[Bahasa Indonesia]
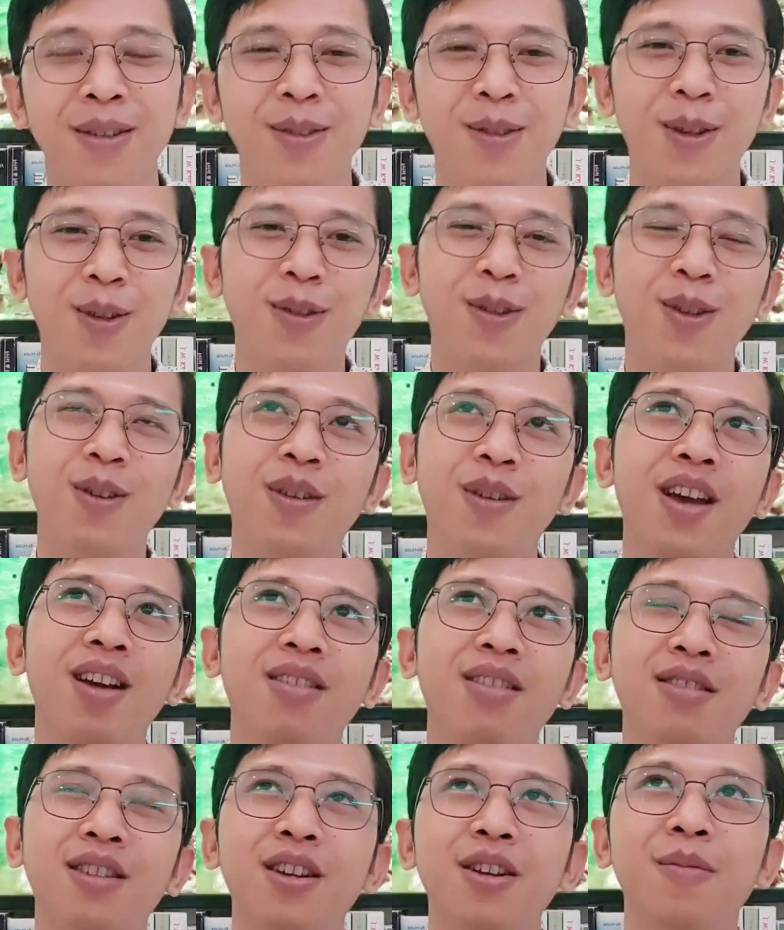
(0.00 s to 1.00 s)
Sosok
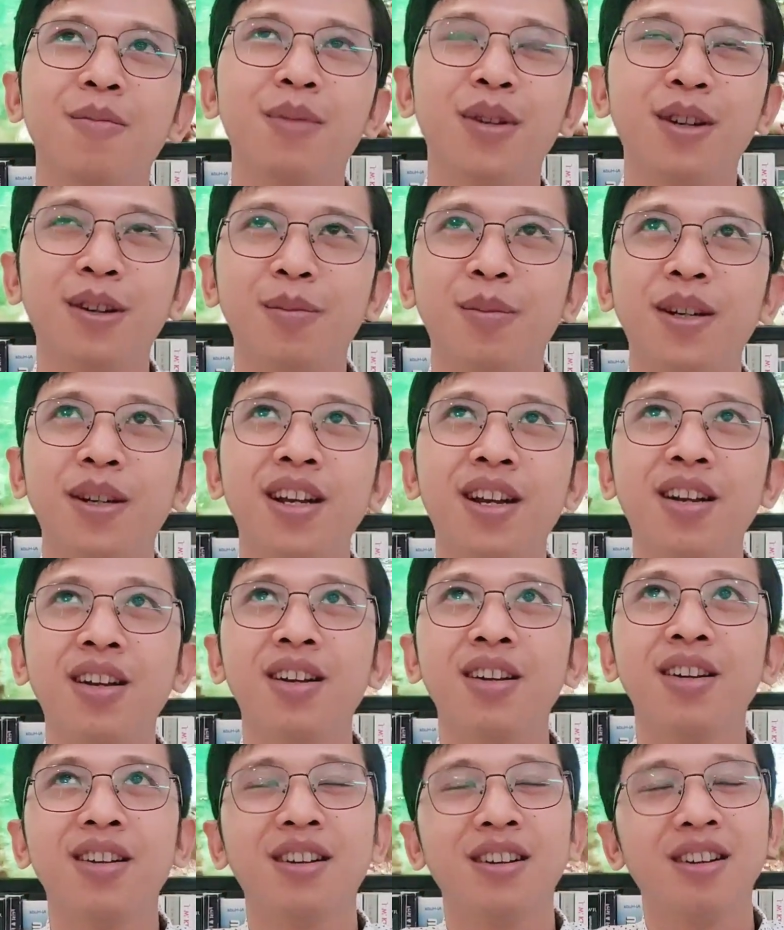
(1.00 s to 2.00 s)
yang
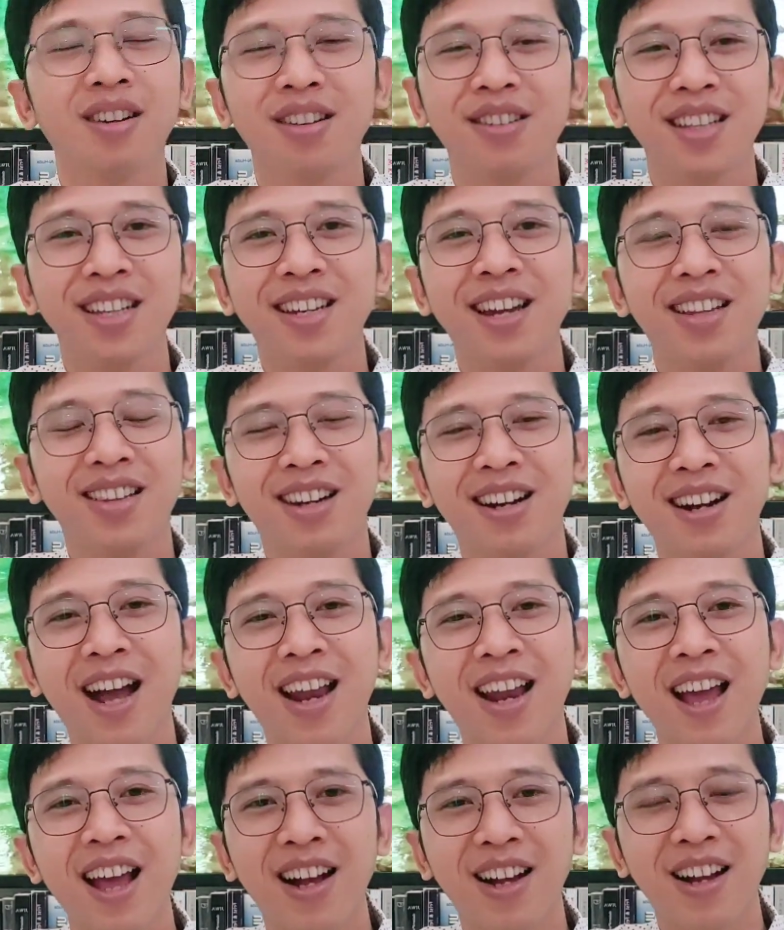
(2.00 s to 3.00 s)
benar-benar e, tidak
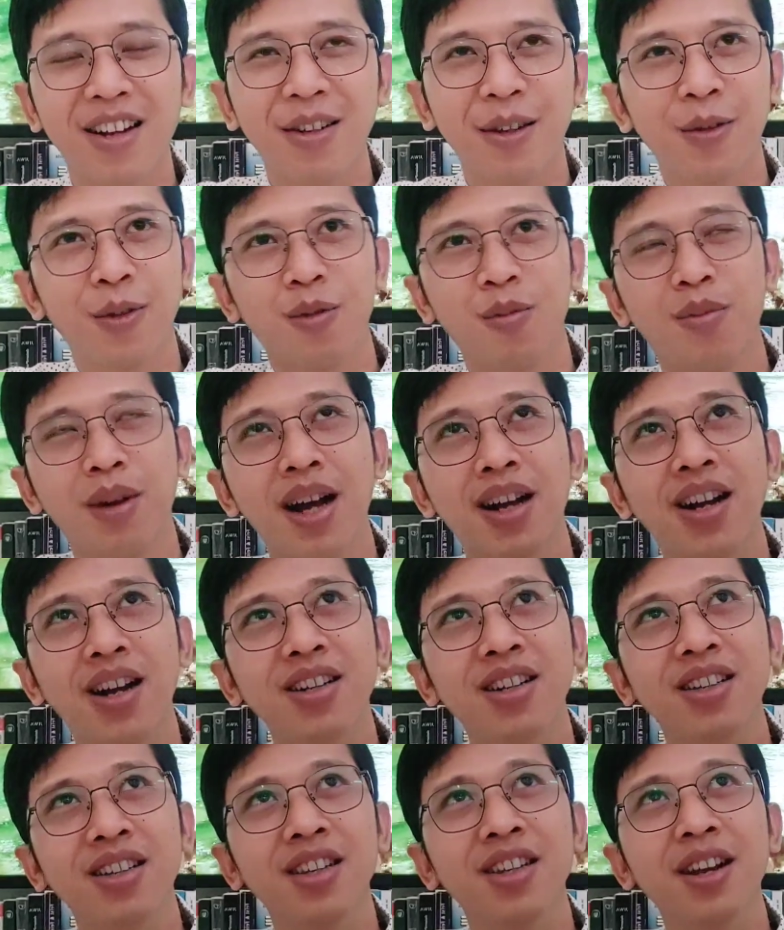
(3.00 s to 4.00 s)
terkalahkan gitu.
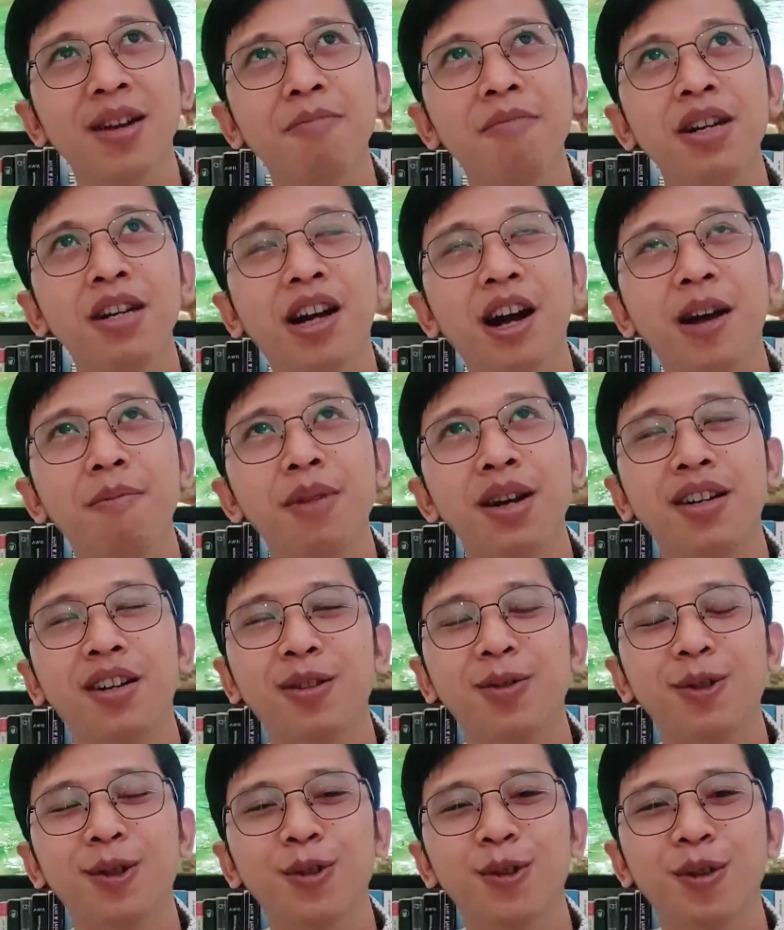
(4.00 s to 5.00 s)
Bahkan ketika
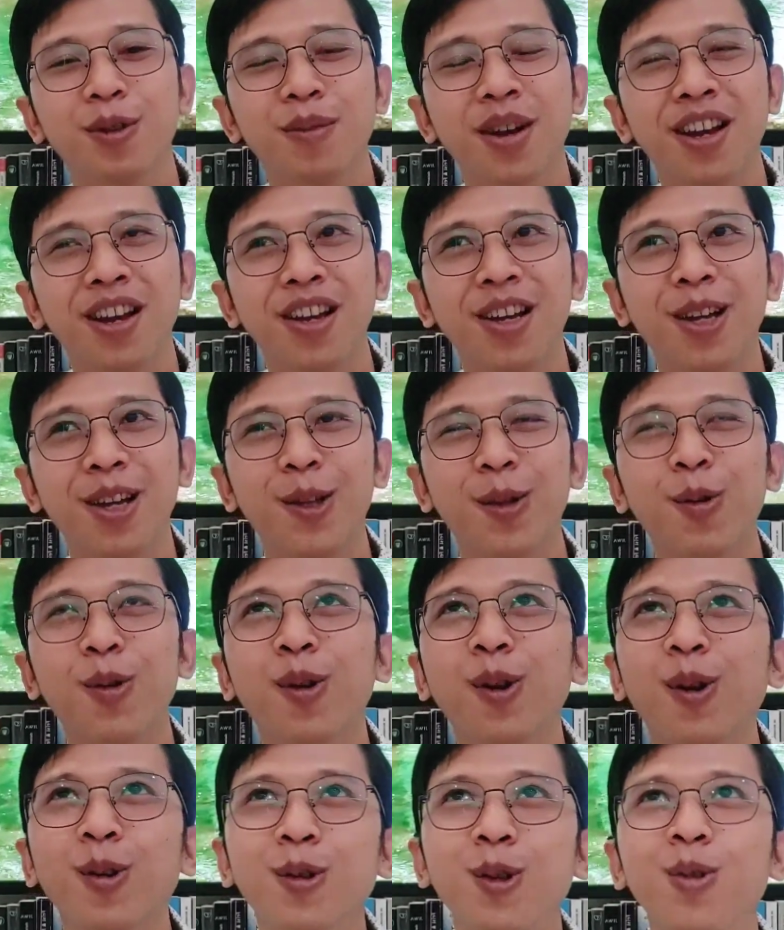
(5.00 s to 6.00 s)
menggambarkan sosok malaikat itu
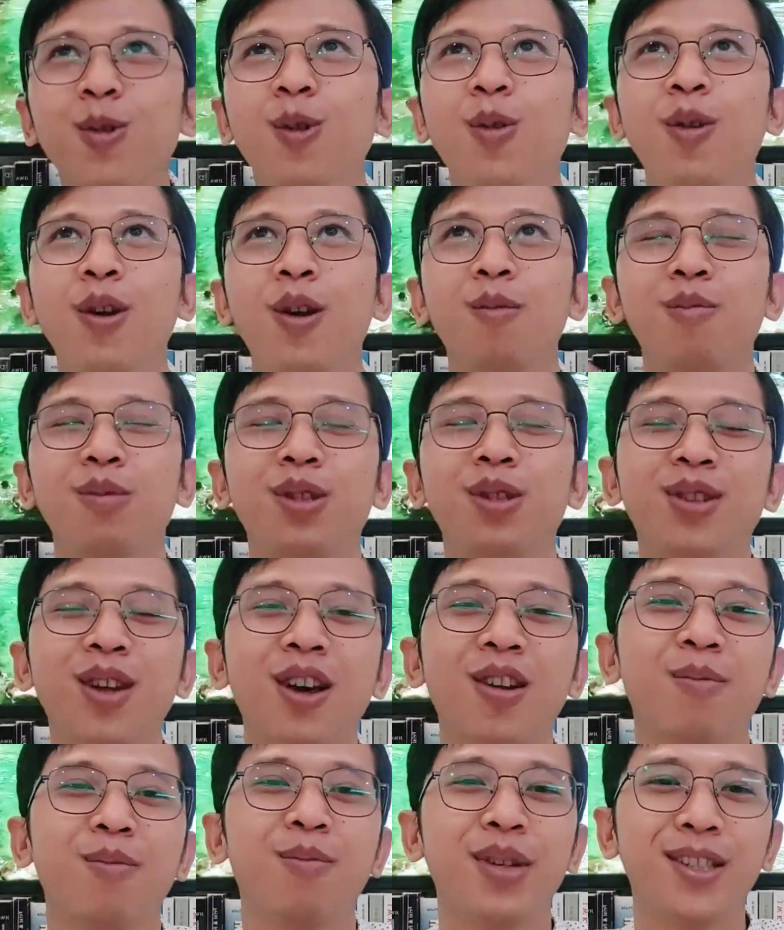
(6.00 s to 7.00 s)
adalah sosok yang
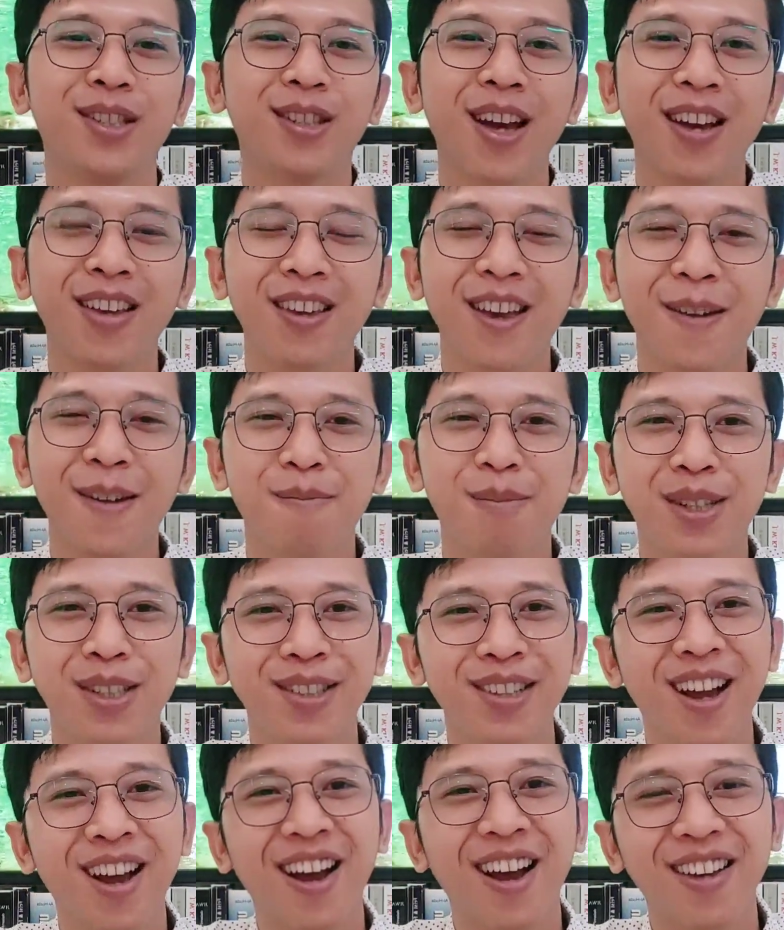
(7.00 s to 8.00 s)
besar, bersayap,
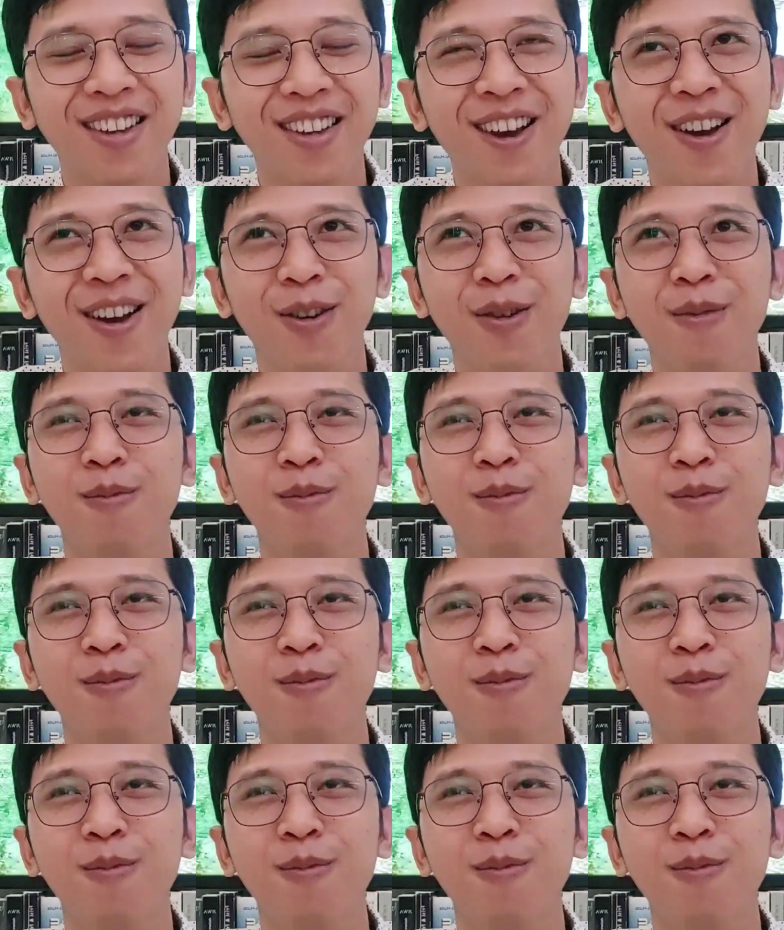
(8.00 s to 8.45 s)
bercahaya.